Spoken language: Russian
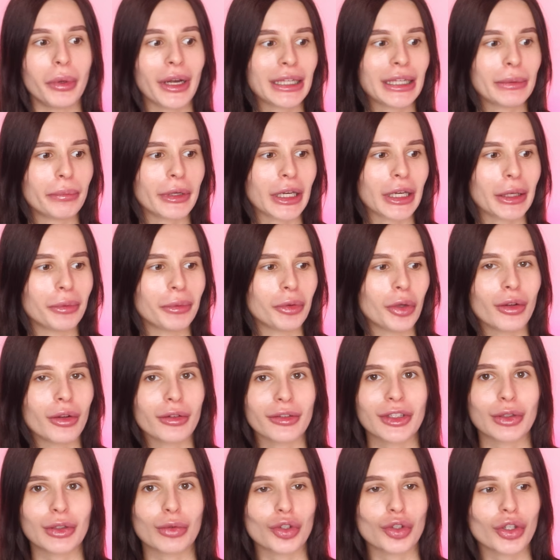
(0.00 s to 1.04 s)
Бренд
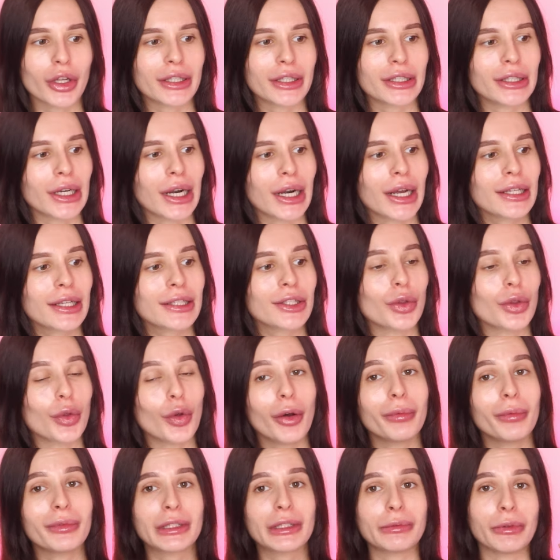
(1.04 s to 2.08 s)
переименовался уже один раз,
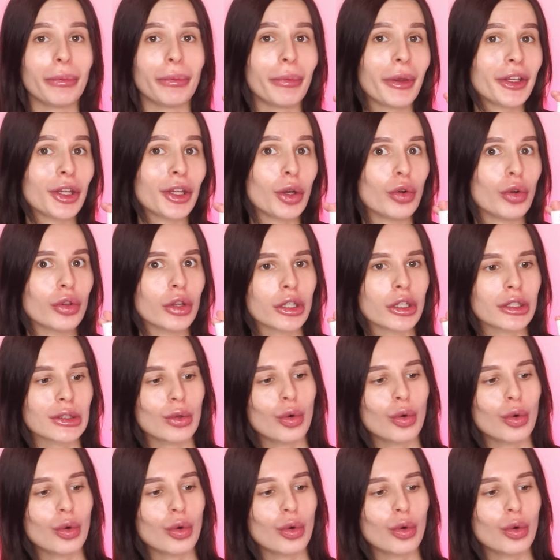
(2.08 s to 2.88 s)
но тем не менее он на